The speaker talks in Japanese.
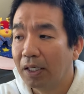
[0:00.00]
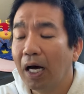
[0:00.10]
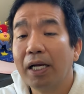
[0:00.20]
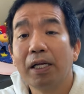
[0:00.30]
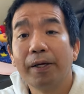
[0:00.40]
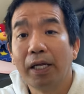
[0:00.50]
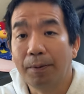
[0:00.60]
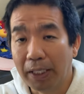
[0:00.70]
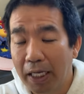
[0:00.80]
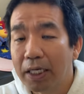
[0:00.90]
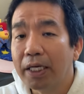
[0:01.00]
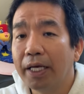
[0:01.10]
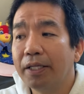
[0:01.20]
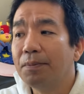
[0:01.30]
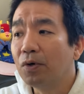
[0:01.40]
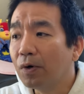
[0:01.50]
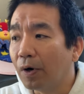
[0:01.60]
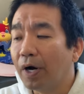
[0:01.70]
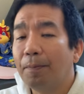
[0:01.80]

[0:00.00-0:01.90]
払わなければえでも、